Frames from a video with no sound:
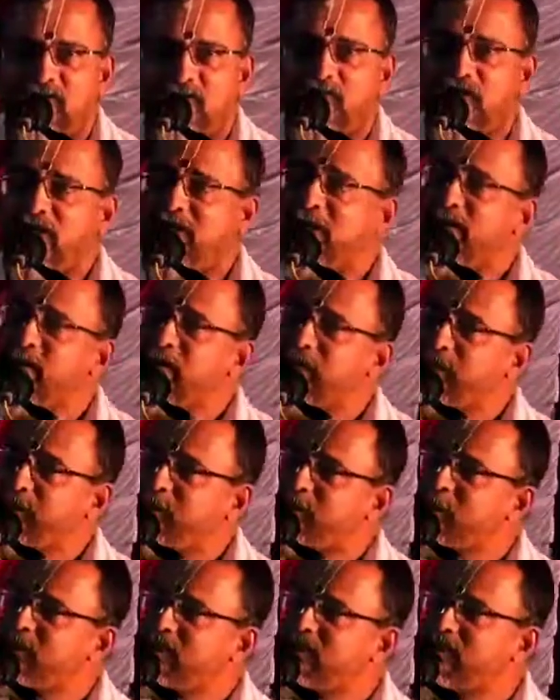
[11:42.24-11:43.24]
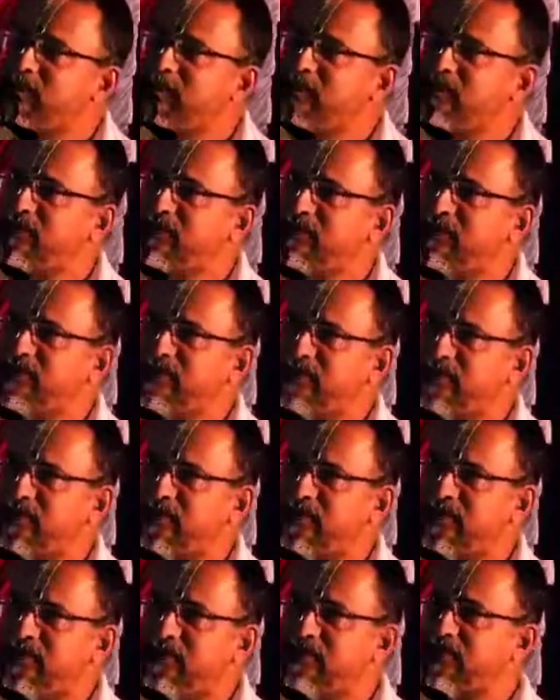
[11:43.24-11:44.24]
வாயில் போட்டுண்டு
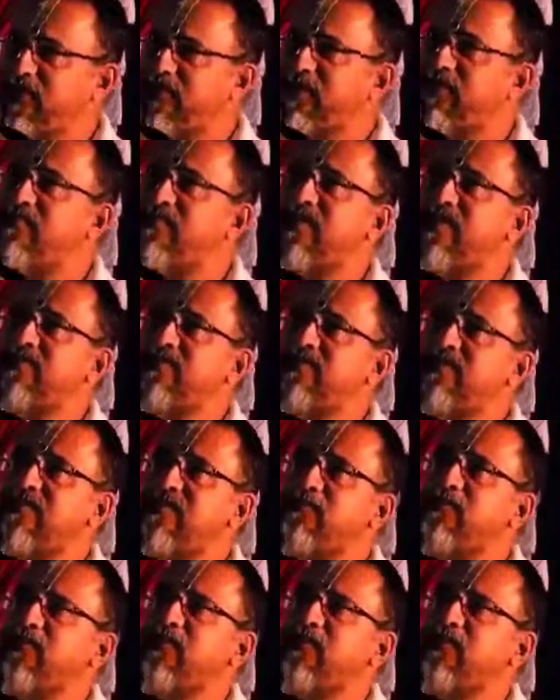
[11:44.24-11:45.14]
அவர்கள்லாம் வாசலில்